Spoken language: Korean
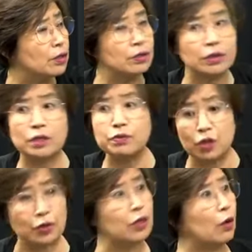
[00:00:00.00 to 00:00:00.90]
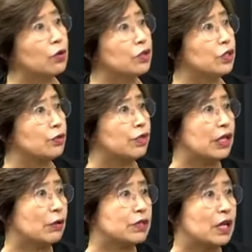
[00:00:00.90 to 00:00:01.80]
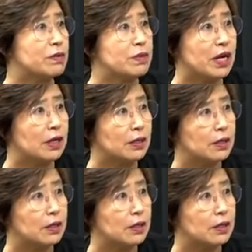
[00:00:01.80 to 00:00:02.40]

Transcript: 그 김경렬이 어느 지역구에 나온 사람입니까?